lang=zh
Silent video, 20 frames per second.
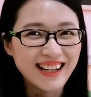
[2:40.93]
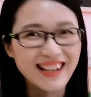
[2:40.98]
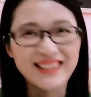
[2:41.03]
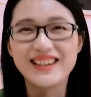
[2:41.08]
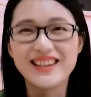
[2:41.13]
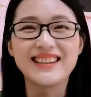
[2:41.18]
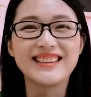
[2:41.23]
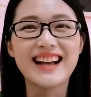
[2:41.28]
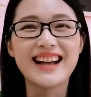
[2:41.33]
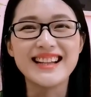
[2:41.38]
感
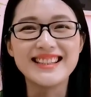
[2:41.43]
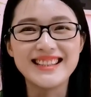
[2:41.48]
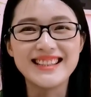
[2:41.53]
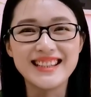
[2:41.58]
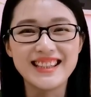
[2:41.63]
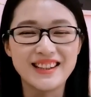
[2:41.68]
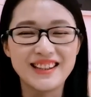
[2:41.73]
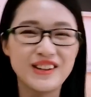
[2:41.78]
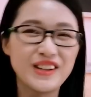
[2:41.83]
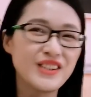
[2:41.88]
觉很难
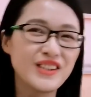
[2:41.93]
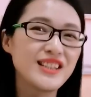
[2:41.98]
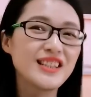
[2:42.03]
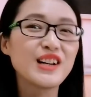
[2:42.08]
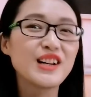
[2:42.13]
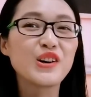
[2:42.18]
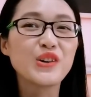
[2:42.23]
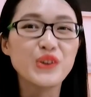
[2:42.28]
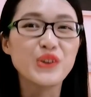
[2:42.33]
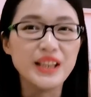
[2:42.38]
记，或者
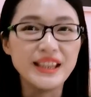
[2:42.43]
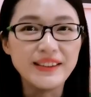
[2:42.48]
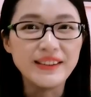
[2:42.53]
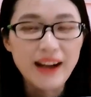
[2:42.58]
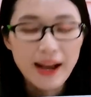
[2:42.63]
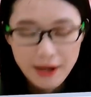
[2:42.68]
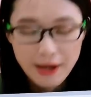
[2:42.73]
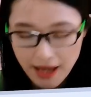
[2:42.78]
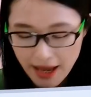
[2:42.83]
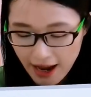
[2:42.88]
经常混，对
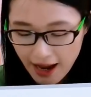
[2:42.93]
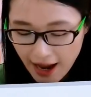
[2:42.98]
吧？